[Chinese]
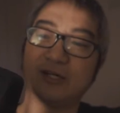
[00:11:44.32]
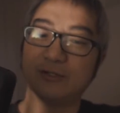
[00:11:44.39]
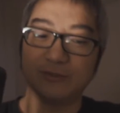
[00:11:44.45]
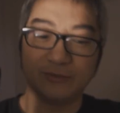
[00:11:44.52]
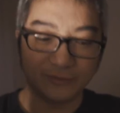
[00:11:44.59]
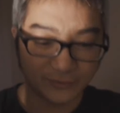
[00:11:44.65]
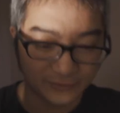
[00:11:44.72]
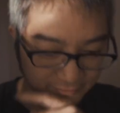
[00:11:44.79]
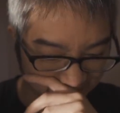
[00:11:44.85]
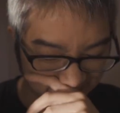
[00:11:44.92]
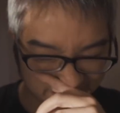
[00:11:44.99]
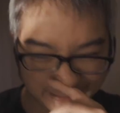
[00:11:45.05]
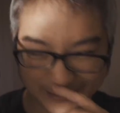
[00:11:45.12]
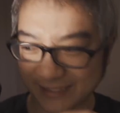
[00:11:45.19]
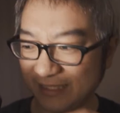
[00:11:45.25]
候五
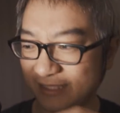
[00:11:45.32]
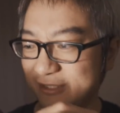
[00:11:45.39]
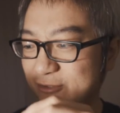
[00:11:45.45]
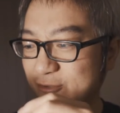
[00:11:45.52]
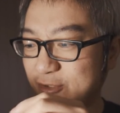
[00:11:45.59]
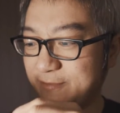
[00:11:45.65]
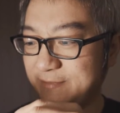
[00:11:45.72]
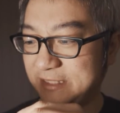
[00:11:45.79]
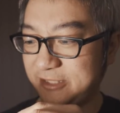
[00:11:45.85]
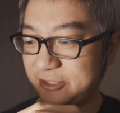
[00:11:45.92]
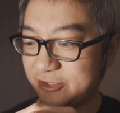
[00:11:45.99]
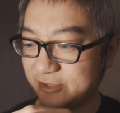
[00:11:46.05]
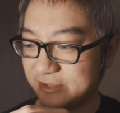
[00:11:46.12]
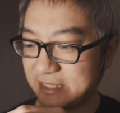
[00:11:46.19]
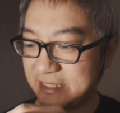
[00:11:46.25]
D 四，如果没记
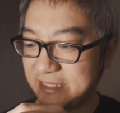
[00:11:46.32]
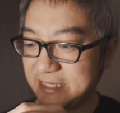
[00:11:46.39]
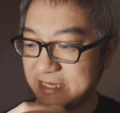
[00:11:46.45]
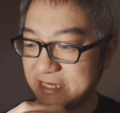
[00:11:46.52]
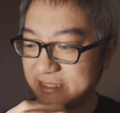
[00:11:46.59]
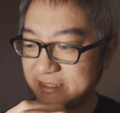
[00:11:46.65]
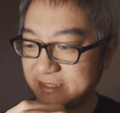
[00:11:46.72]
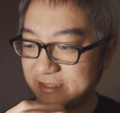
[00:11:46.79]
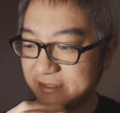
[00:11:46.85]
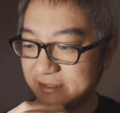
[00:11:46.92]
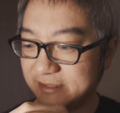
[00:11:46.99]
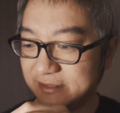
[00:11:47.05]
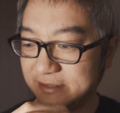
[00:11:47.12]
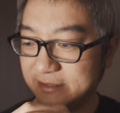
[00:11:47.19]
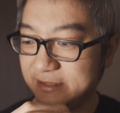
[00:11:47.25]
错，它应该
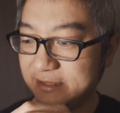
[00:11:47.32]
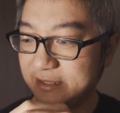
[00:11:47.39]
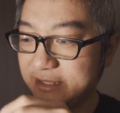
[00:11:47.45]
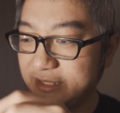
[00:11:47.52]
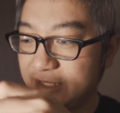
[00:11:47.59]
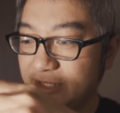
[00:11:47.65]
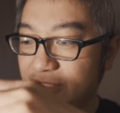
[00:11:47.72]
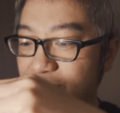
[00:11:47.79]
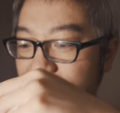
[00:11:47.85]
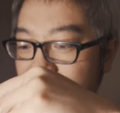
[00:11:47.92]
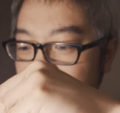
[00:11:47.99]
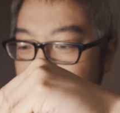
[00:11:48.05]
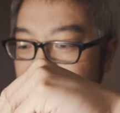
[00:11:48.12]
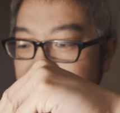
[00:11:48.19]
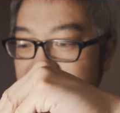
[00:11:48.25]
是 U
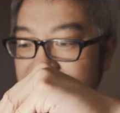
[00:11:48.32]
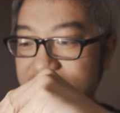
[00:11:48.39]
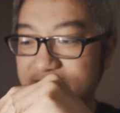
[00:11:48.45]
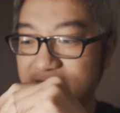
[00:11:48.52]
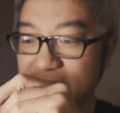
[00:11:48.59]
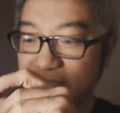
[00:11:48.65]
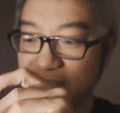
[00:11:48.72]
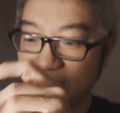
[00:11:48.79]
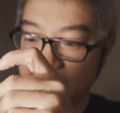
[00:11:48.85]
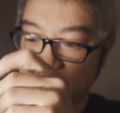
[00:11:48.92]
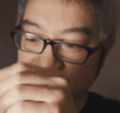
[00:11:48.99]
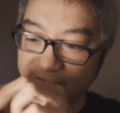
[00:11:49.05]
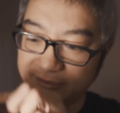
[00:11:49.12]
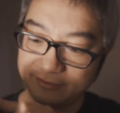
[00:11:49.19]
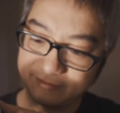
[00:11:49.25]
S B 三的接
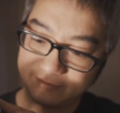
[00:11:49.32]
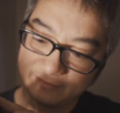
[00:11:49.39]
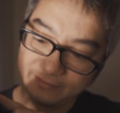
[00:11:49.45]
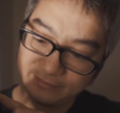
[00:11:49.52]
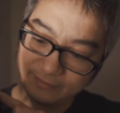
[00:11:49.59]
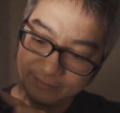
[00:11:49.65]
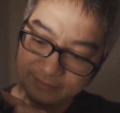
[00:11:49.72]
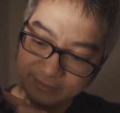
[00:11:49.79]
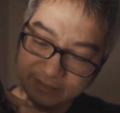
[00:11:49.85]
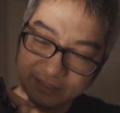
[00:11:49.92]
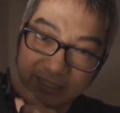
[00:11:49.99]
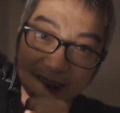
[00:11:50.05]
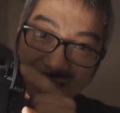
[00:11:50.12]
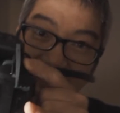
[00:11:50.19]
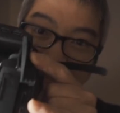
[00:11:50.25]
口。看